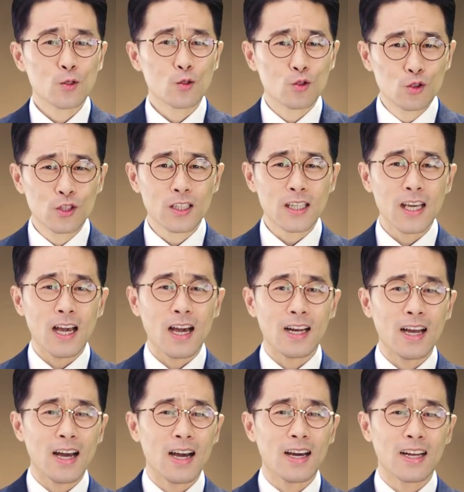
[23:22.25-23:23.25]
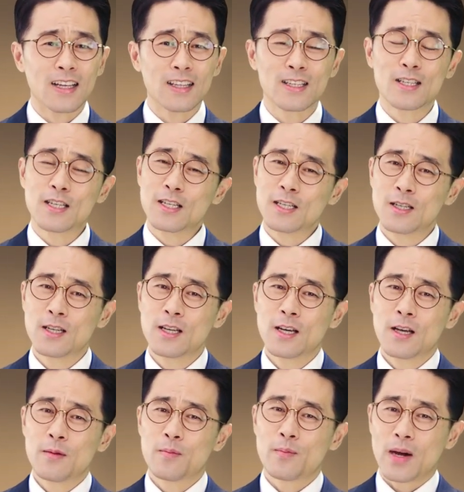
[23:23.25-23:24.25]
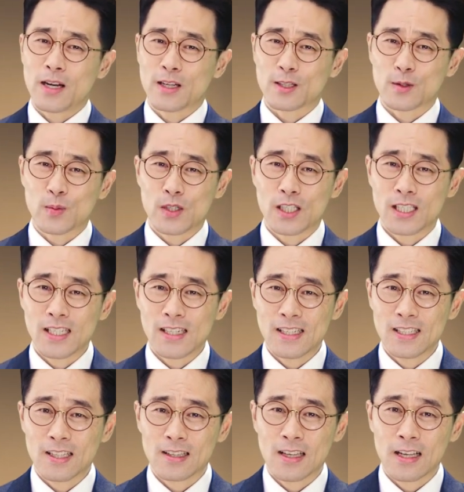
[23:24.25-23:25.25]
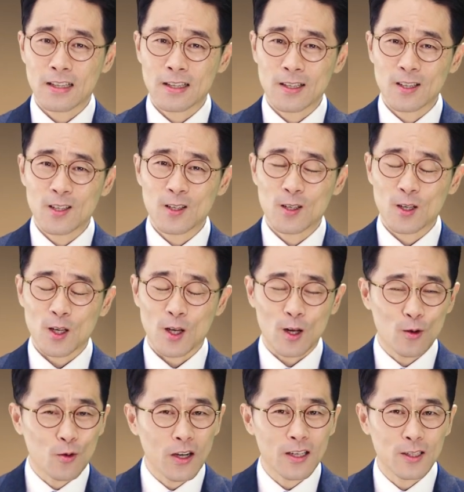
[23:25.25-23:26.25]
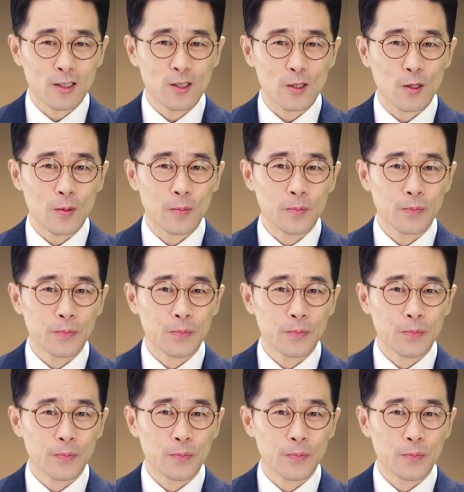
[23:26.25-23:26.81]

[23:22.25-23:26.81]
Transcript: 굳게 하라 라는 이 말씀을 실천한 결과였죠.